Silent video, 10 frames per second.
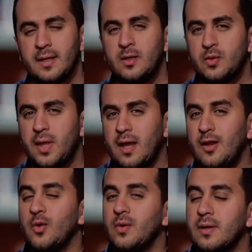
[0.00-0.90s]
أنه
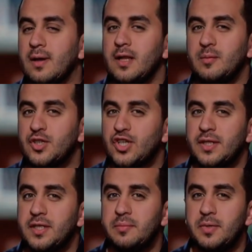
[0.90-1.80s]
تعلق القلب
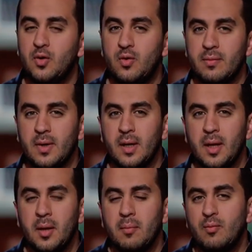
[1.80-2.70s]
الشديد بيهم
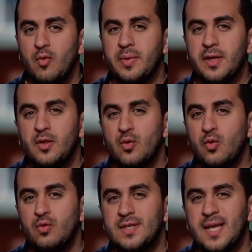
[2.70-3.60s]
ممكن
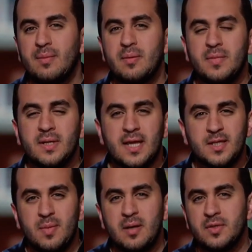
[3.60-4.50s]
يكون سبب من
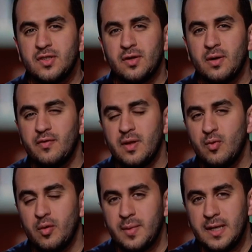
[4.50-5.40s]
أسباب انصراف
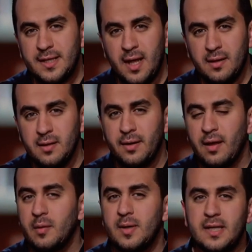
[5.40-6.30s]
المؤمن لتحقيق
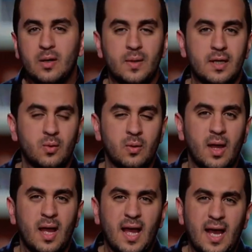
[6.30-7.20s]
رغبات أولاده
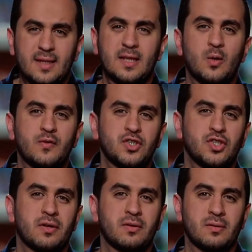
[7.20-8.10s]
حتى لو في
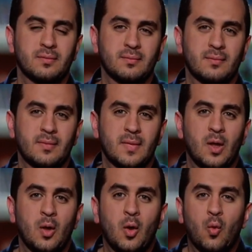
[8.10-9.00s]
الشر
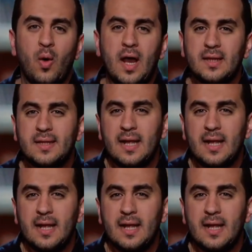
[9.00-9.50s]
وحتى